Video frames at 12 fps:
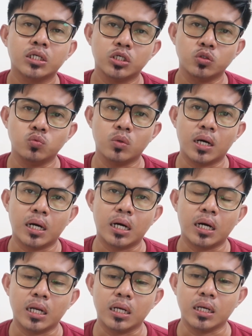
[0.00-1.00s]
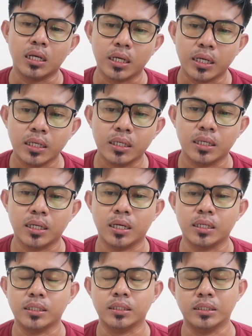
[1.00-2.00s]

Kedua legenda